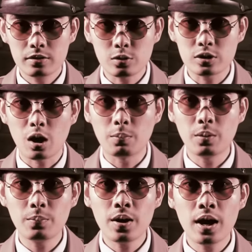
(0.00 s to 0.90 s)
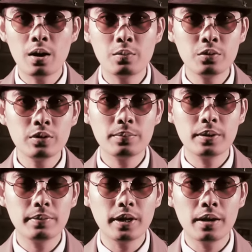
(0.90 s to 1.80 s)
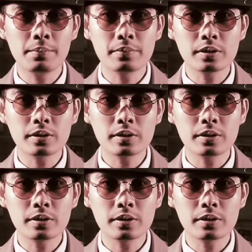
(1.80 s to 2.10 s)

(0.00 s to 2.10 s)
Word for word: ตรวจสอบพบว่าหุ้น PPM